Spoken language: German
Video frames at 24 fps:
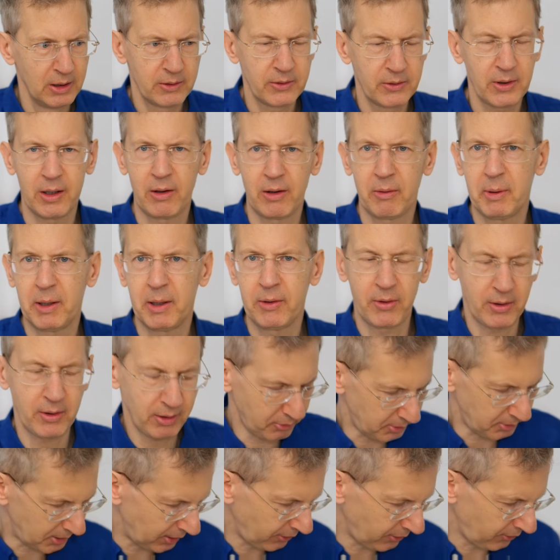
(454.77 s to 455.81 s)
Seit
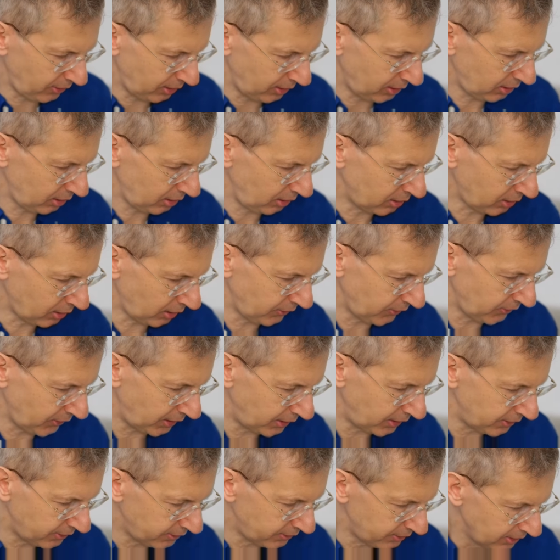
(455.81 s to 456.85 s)
2020,
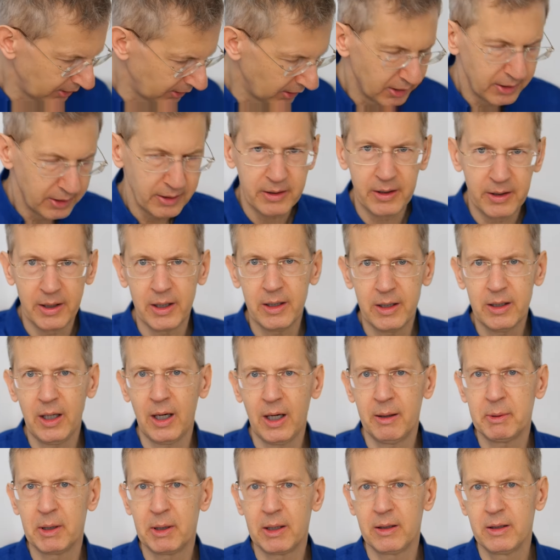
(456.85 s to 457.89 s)
interessant. Ja,
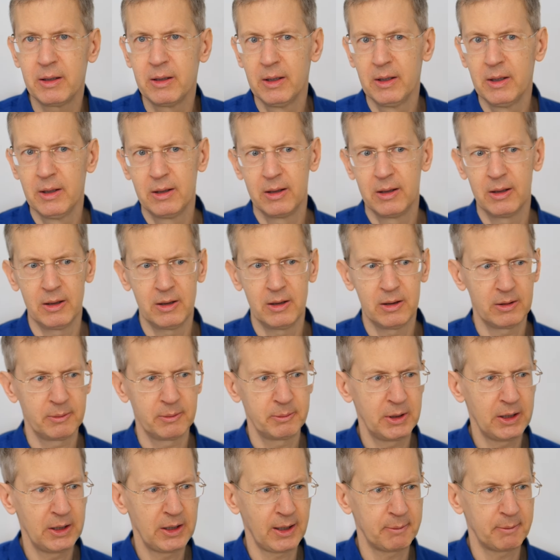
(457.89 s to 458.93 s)
aber
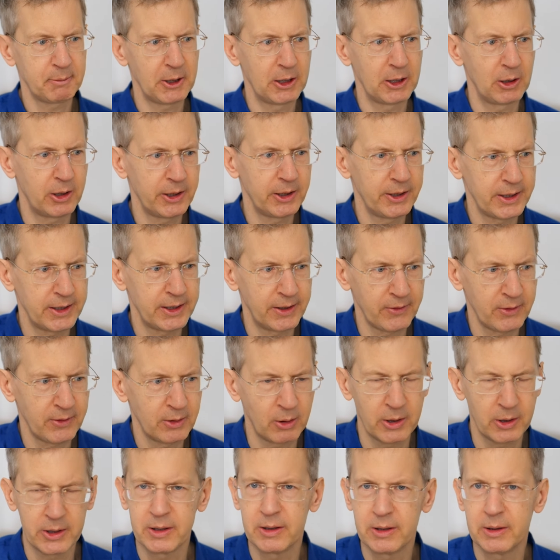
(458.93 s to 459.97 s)
ähm, ich habe die Leute, ganzen
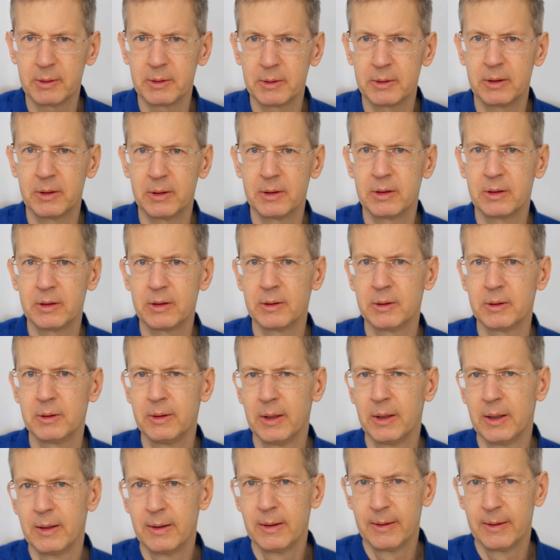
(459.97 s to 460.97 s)
Leute